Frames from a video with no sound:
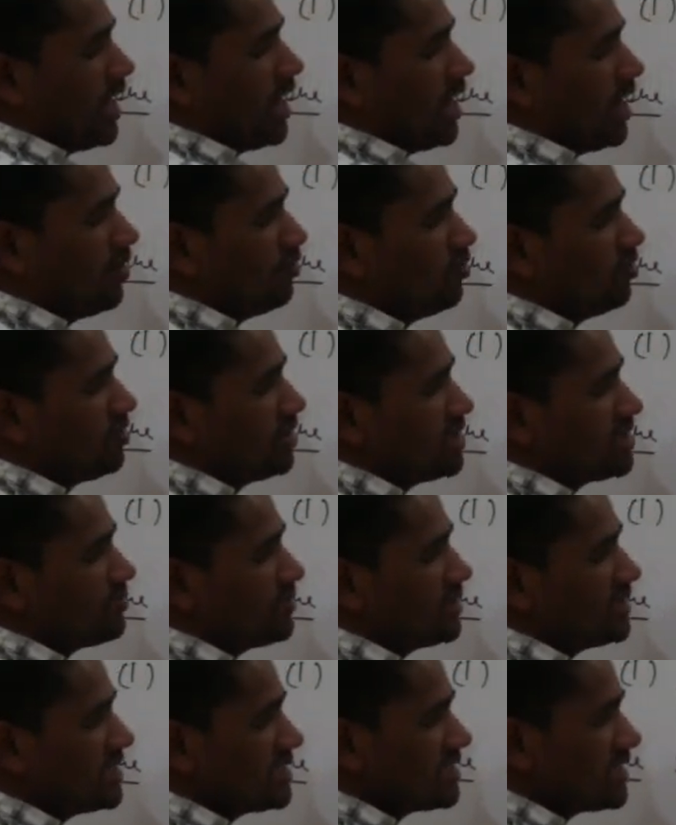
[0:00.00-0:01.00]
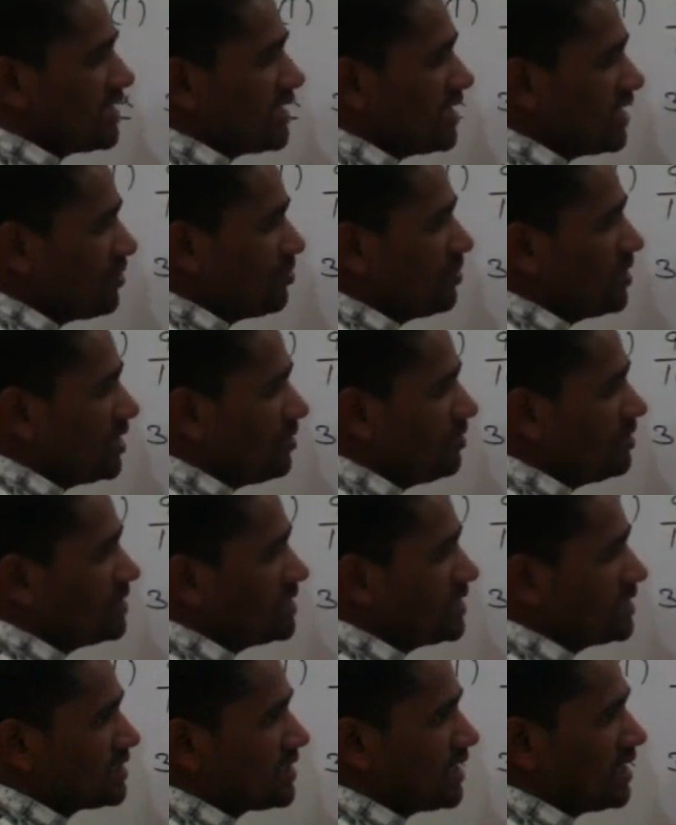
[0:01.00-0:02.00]
हम लोग किस में चेंज करेंगे भीन में
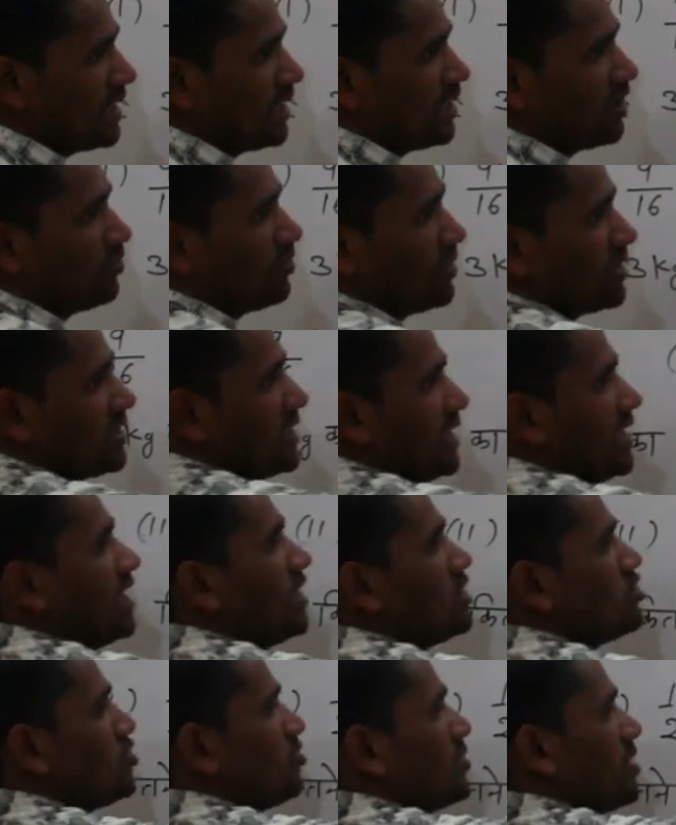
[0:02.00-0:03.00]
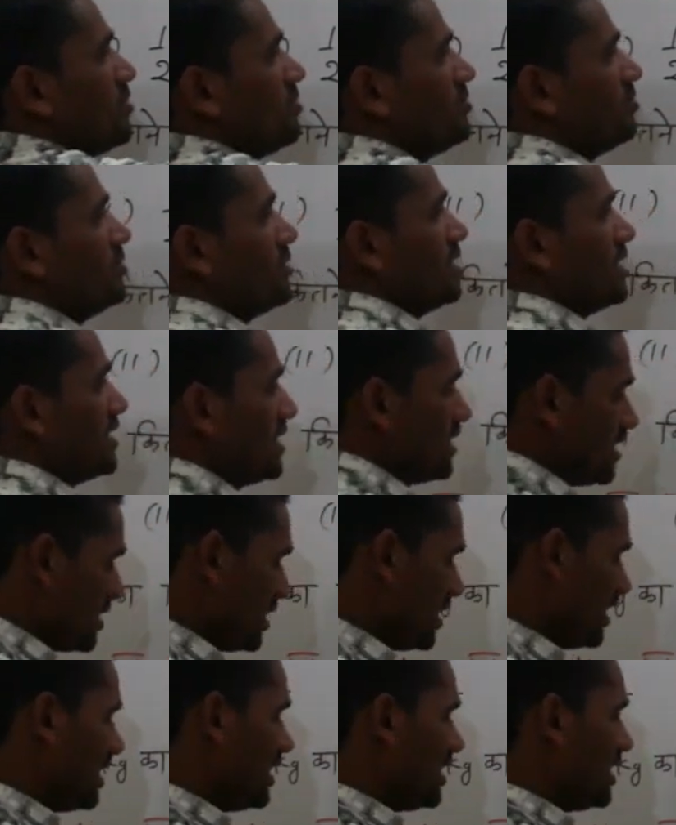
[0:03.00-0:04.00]
चेंज करेंगे तो परसेंटेज को भीन में चेंज
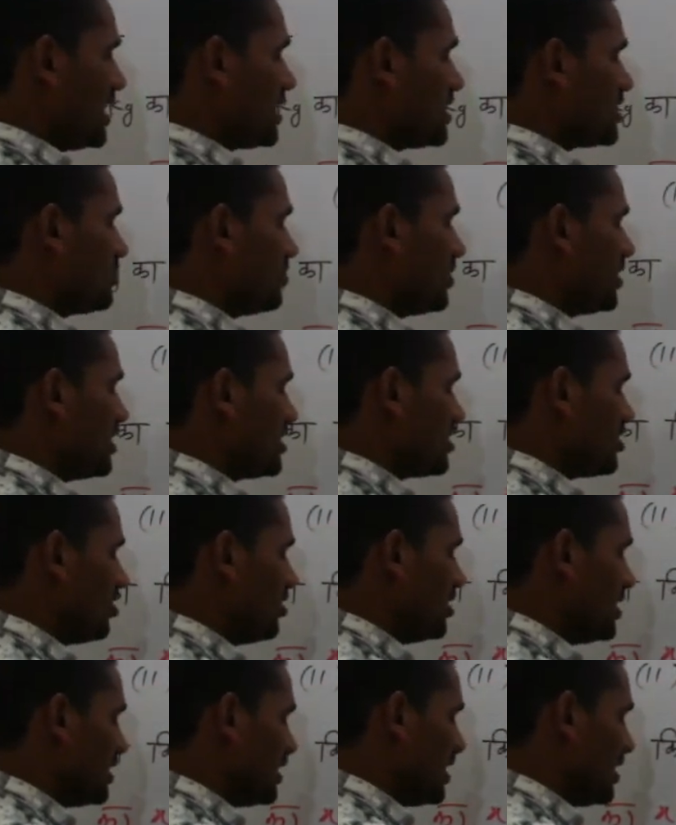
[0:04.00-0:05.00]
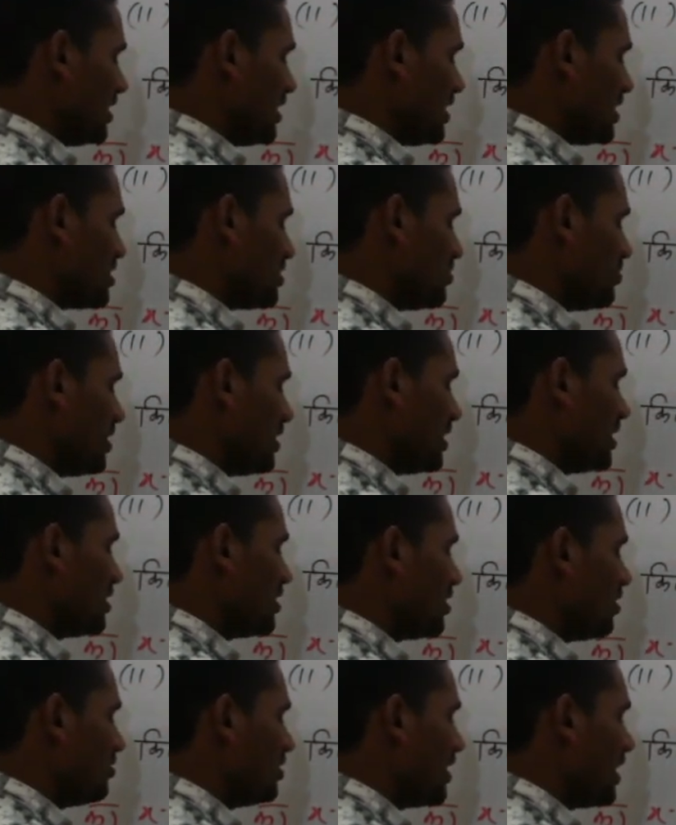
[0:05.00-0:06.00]
करने के लिए एक्स बटे सौ लिखते हैं तो एक्स बाई
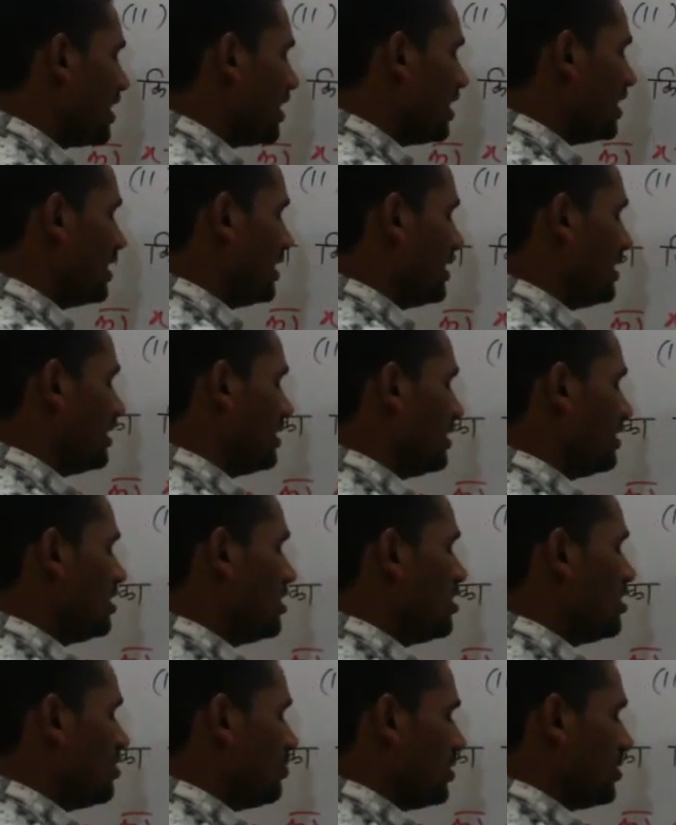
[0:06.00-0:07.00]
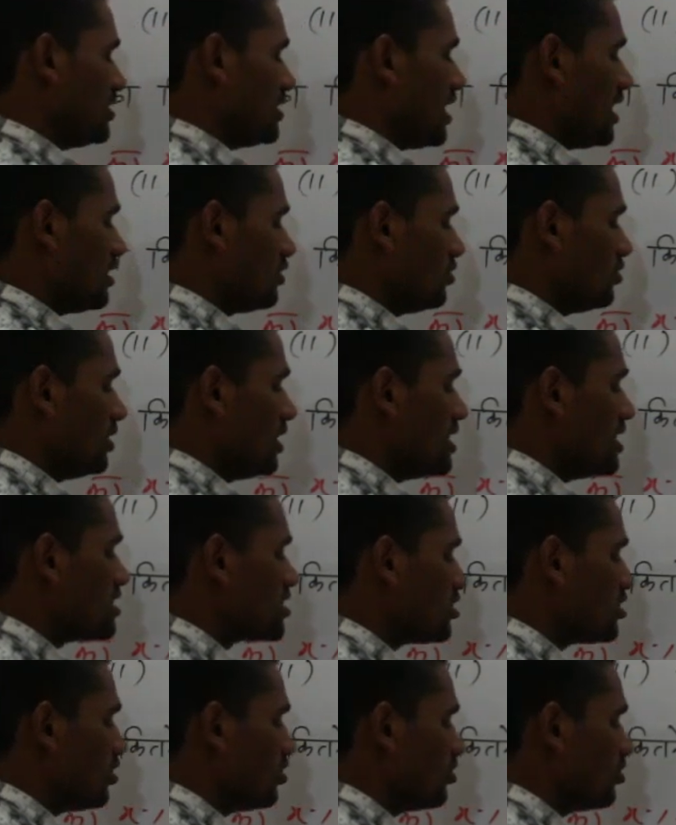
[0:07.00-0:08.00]
कितना हो जाएगा हंड्रेड पचास दो ने
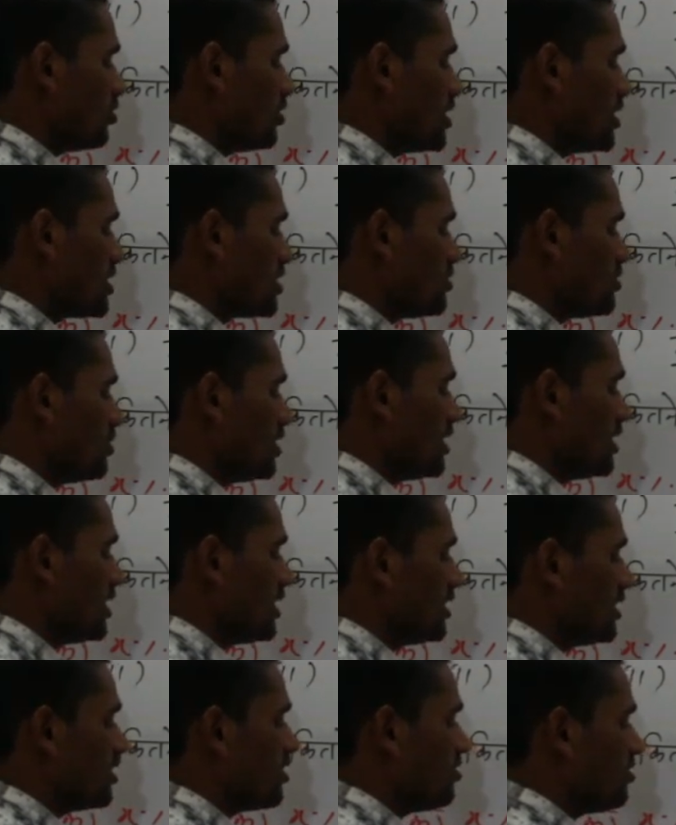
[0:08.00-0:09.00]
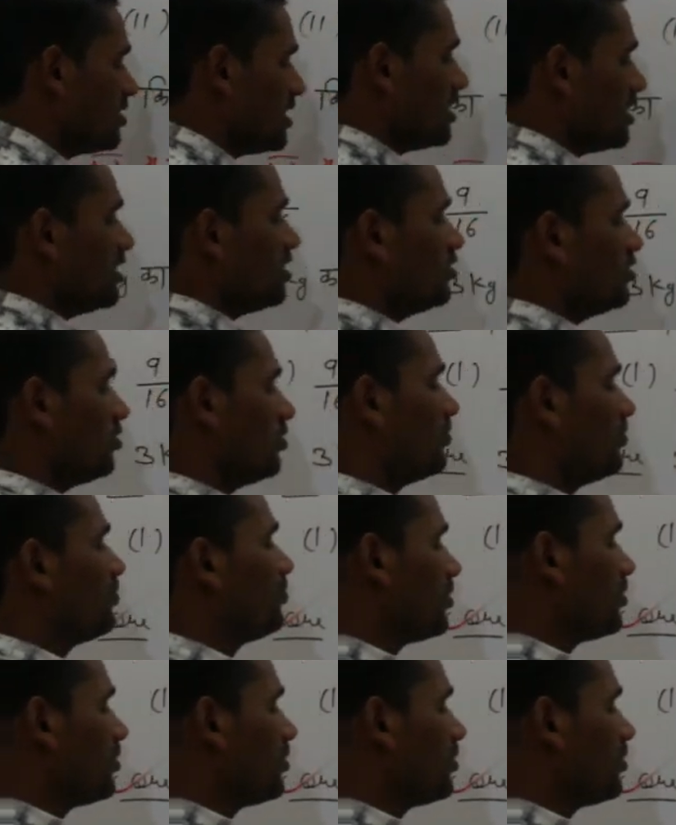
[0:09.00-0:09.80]
सौ तो एक्स बटे कितना हो जाएगा दो